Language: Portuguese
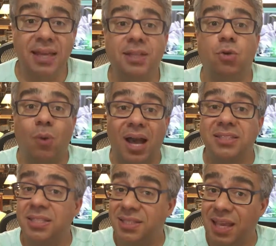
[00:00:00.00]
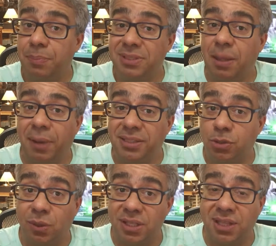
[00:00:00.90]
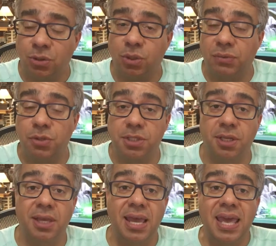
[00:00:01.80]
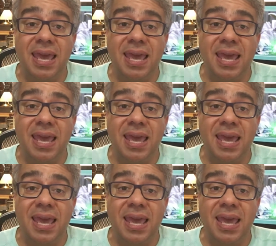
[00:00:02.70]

ele quase sempre está mais atualizado do que você,